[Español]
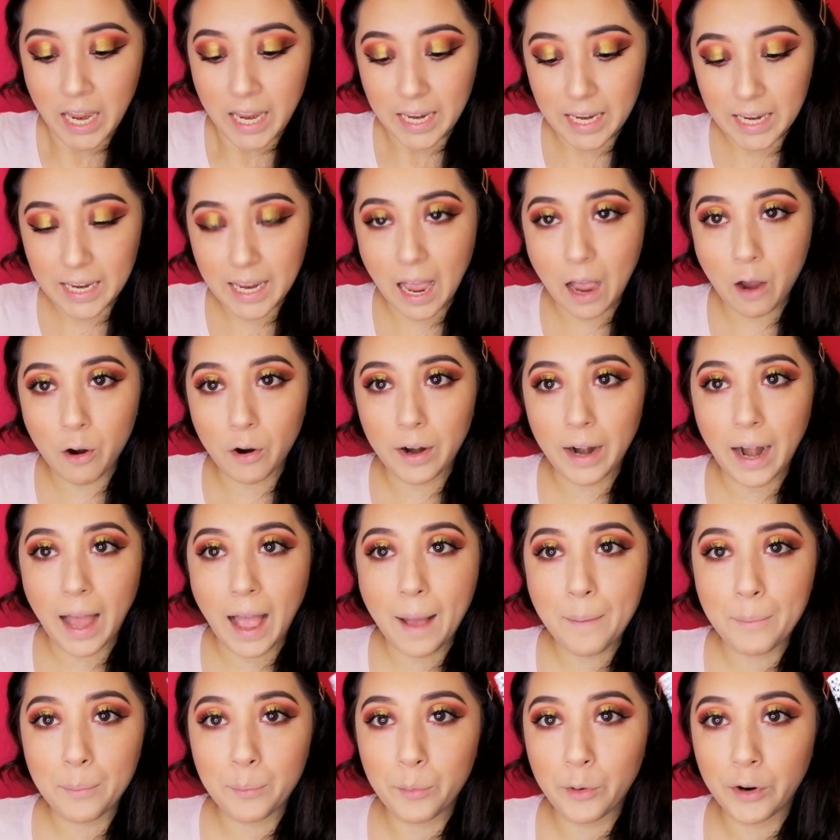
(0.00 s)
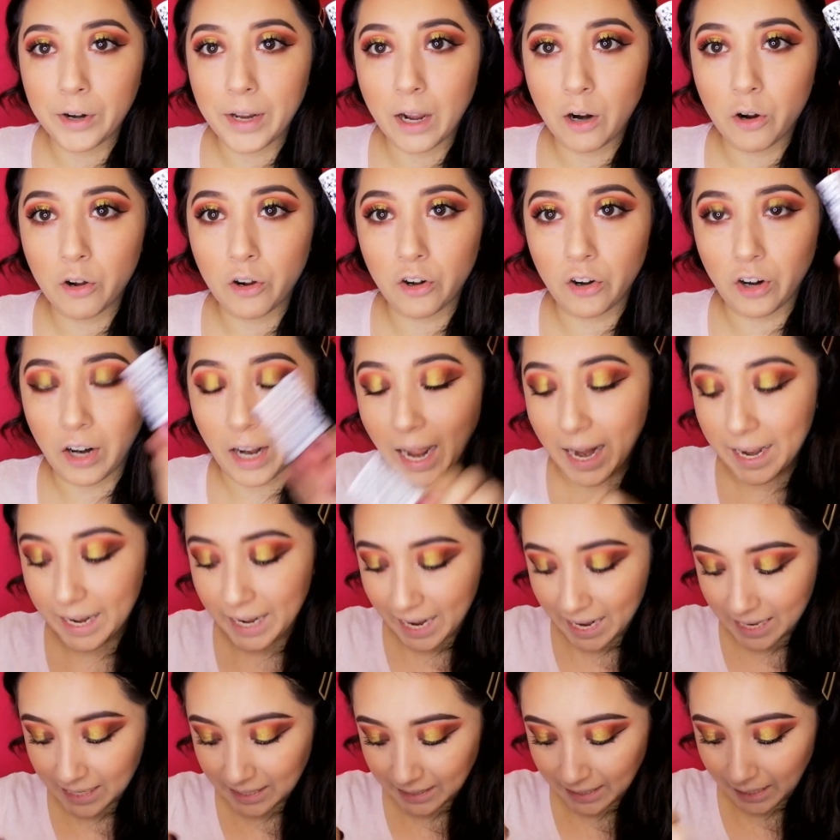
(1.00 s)
Y ahora voy a colocar
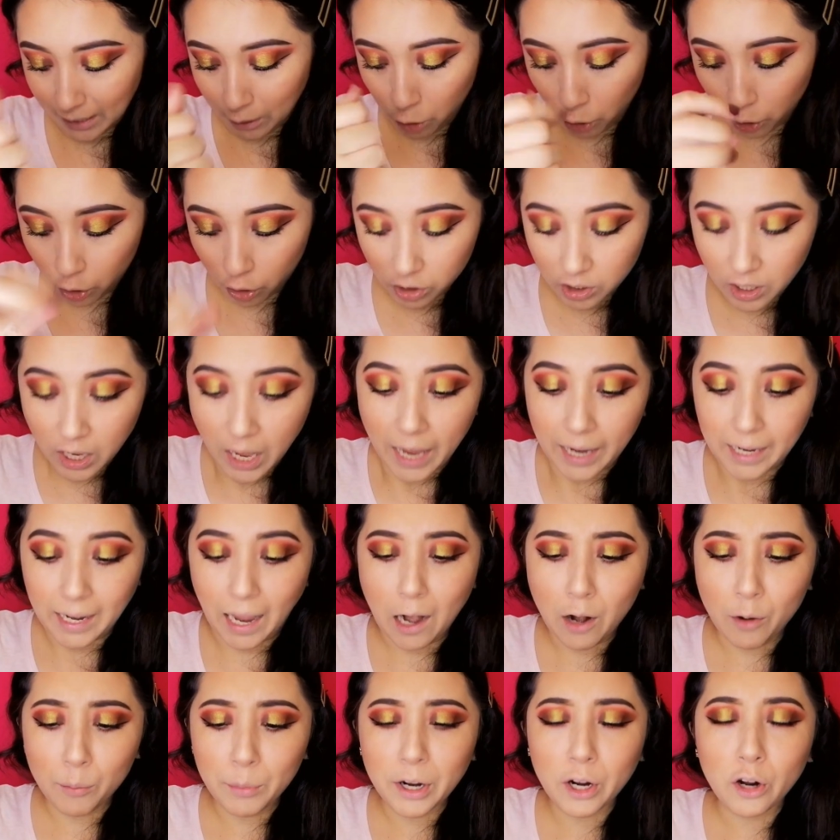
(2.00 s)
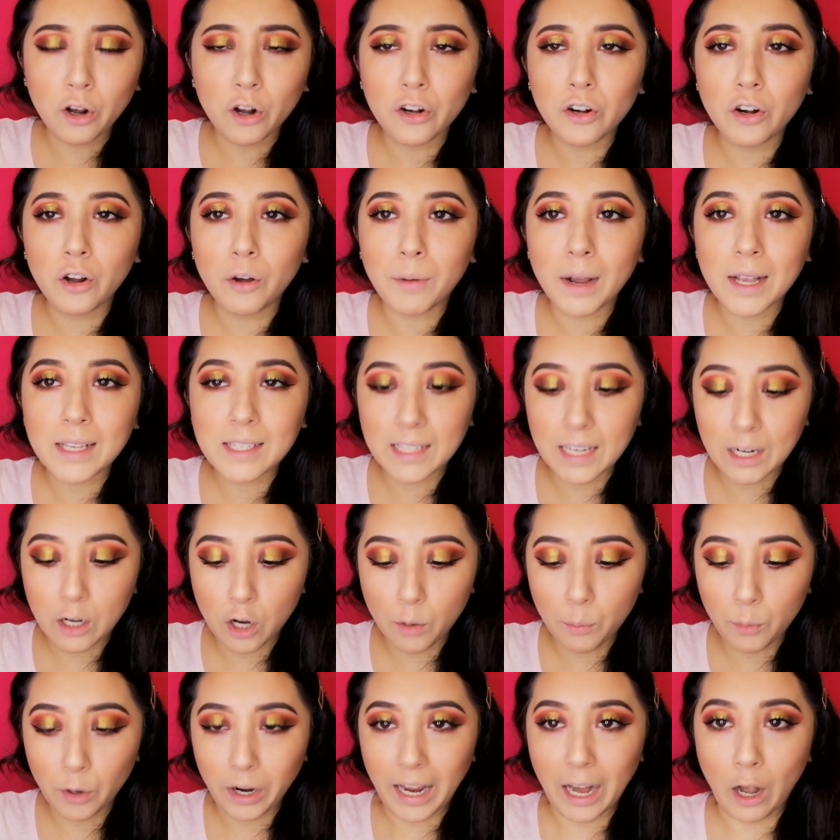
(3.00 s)
este gloss que a lo mejor no va a ser
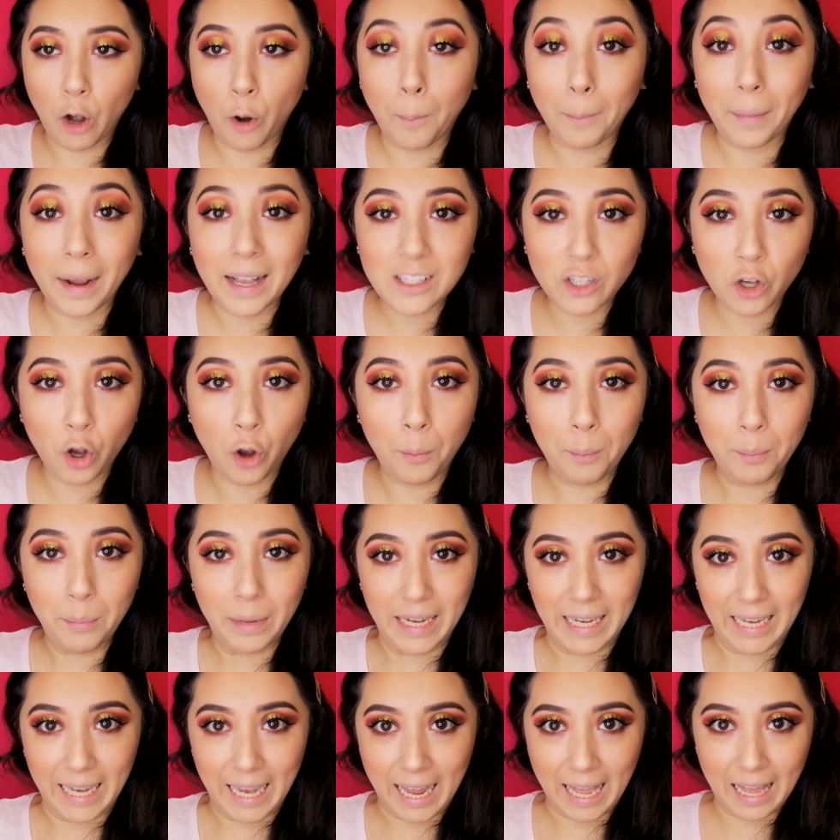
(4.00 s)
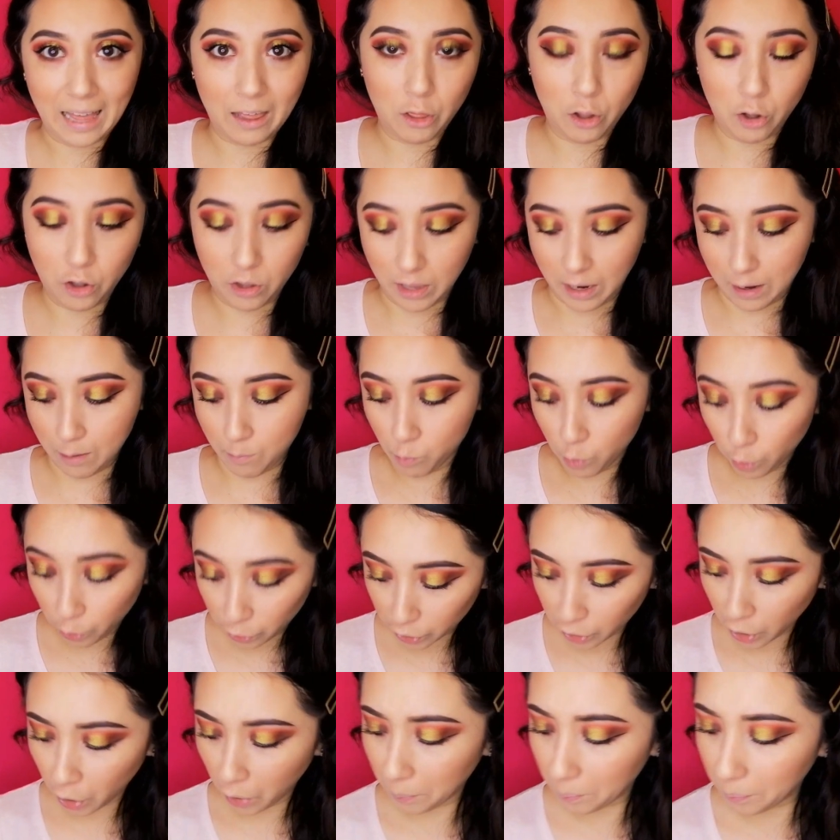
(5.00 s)
como que lo más combinado del
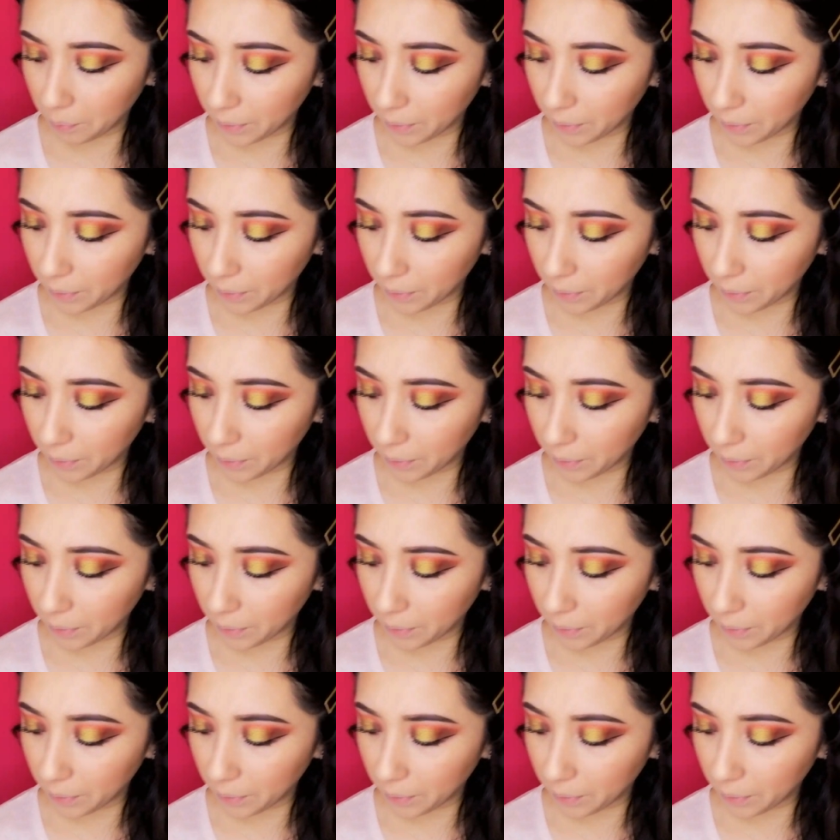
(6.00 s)
mundo.